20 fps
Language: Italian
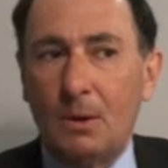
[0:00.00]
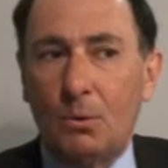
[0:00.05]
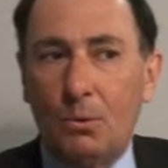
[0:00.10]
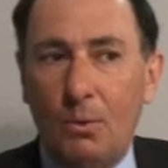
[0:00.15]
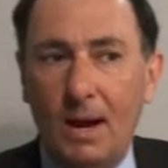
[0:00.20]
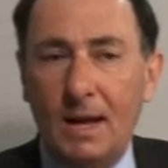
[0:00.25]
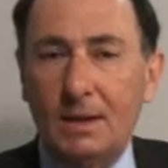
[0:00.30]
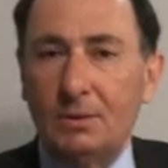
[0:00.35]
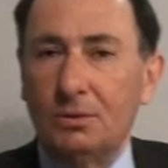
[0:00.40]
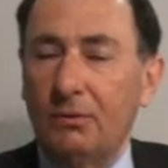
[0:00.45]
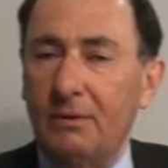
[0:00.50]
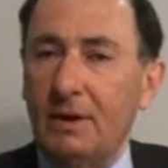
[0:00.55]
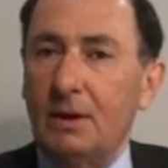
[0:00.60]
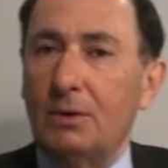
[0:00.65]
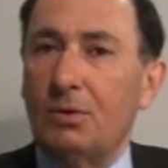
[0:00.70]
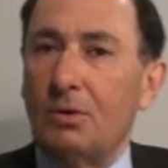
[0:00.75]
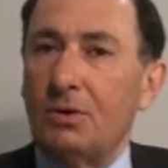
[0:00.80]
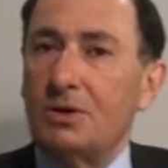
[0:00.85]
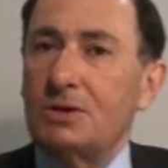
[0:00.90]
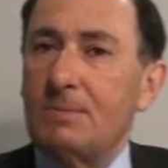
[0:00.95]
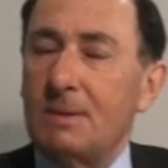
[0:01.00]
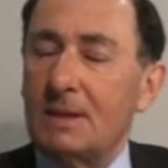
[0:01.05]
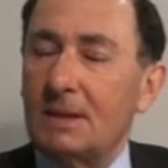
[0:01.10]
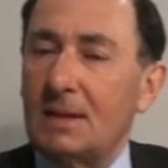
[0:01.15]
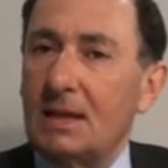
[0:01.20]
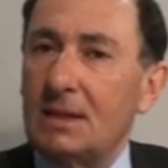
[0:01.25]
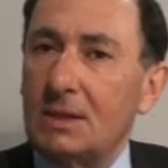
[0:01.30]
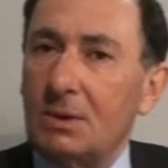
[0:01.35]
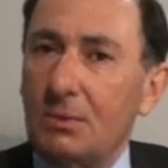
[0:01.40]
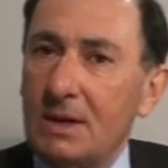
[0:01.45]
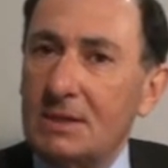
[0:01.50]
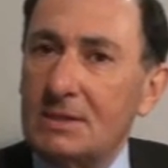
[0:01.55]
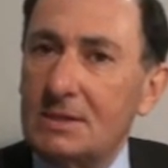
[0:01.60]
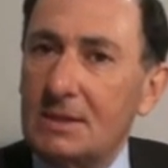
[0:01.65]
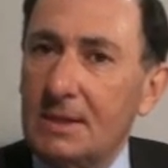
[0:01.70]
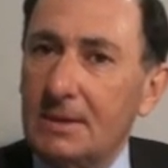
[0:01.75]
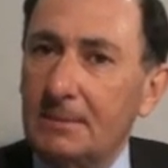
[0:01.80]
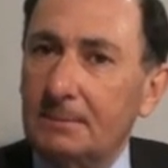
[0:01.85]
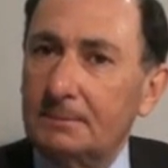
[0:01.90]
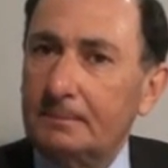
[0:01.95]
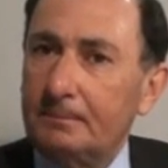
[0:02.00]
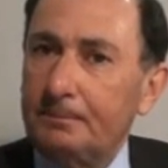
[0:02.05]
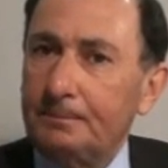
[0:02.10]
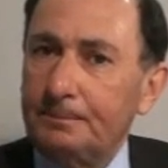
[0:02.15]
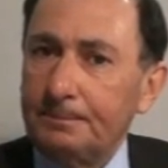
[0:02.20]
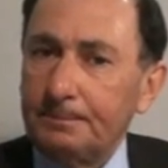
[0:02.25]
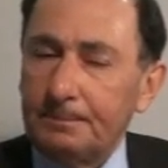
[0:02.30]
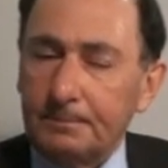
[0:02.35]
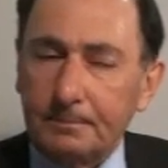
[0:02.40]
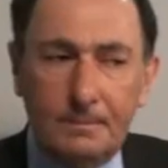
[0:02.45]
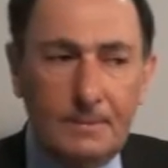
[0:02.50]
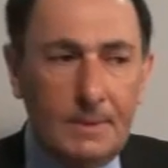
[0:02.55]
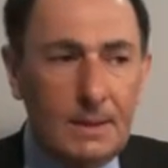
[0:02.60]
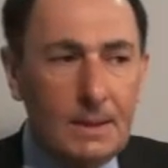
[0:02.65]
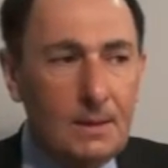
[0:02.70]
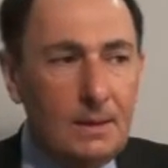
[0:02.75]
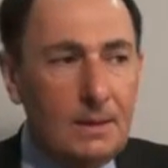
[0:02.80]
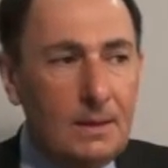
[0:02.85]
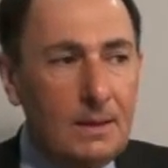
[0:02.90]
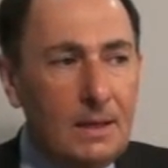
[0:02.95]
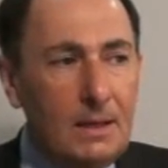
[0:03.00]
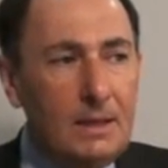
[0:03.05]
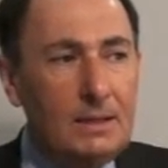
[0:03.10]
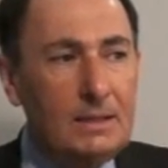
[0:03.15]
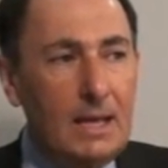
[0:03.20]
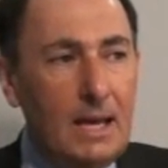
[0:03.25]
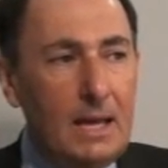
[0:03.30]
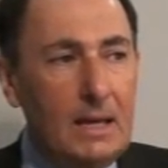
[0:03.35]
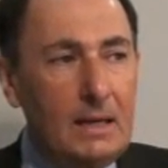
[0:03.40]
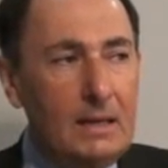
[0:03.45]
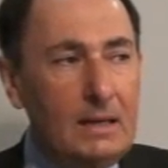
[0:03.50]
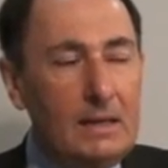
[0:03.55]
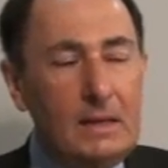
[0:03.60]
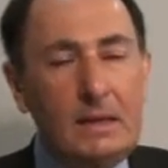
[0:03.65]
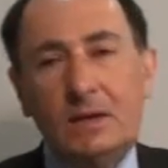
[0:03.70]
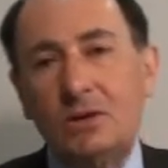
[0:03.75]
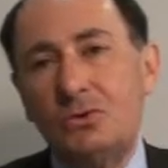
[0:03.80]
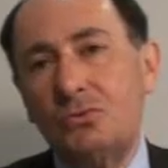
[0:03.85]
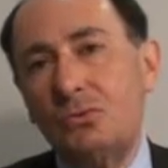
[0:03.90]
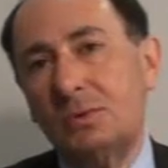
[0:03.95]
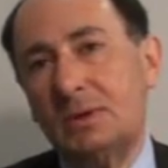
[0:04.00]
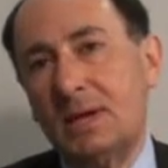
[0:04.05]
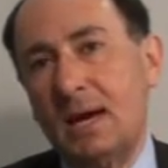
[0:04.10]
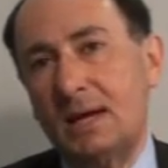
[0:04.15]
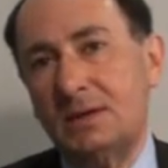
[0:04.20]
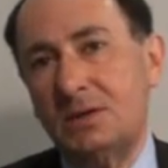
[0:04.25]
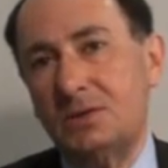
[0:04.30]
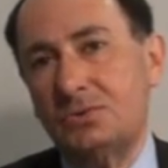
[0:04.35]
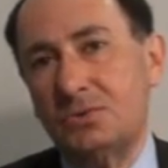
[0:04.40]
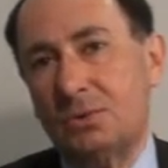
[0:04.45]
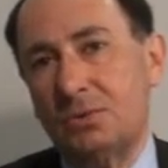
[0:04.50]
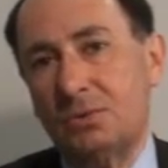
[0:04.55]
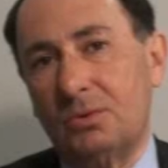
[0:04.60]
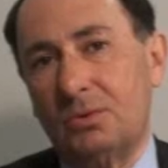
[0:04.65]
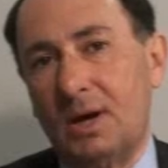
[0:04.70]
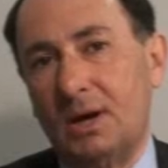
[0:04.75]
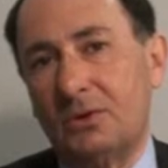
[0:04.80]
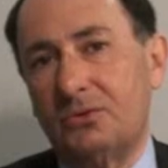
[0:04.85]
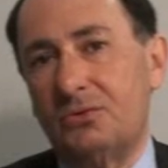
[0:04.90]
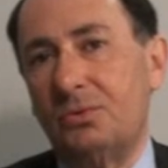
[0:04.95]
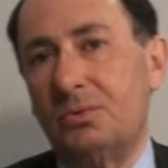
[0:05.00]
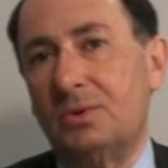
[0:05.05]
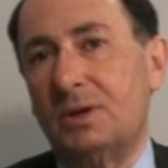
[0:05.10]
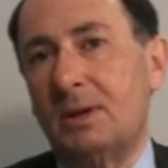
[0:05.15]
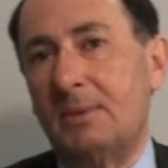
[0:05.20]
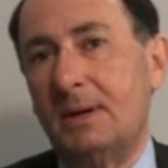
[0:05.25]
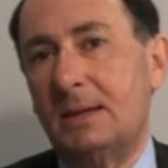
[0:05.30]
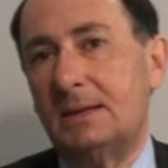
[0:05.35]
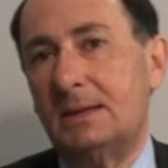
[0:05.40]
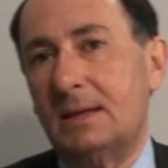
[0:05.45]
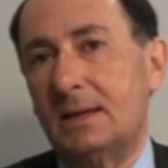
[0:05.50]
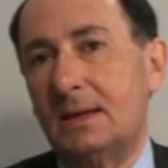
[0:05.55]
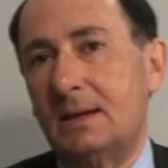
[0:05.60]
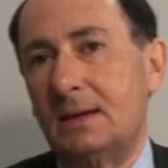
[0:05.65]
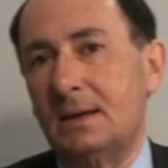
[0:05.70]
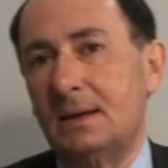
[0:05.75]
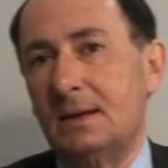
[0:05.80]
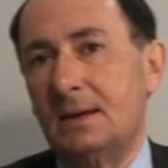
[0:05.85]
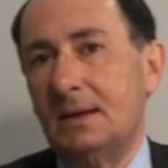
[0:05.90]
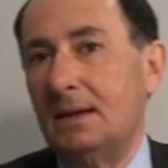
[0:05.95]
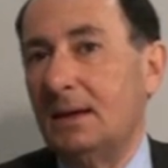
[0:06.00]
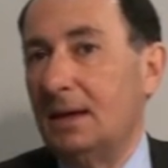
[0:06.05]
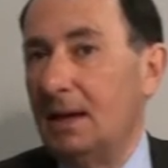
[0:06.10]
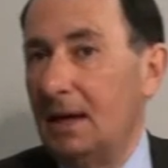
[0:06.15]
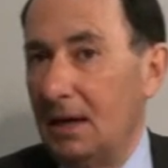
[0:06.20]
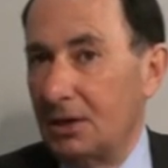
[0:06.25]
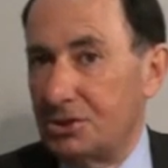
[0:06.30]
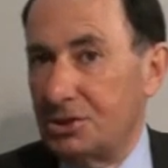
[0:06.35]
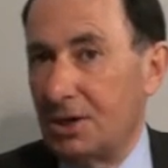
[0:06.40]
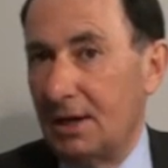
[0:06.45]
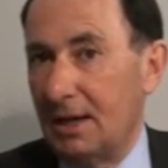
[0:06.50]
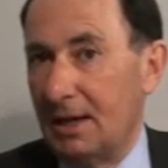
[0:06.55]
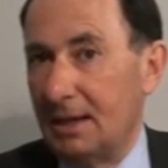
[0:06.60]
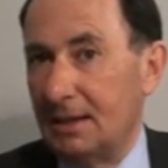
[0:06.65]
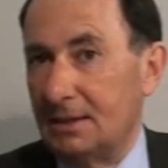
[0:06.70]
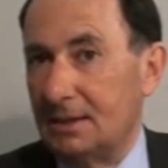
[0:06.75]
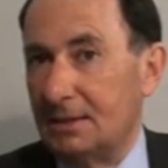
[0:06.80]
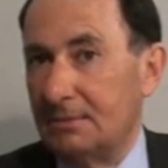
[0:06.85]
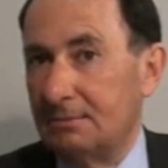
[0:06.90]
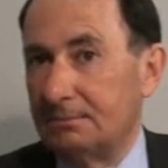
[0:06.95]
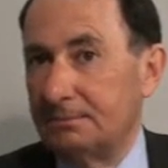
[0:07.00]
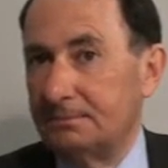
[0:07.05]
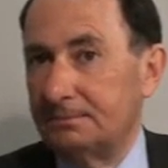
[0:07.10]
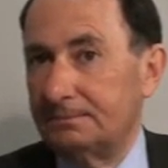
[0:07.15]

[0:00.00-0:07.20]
Quando vengono rispettati questi eh, criteri i risultati sono assolutamente eccellenti.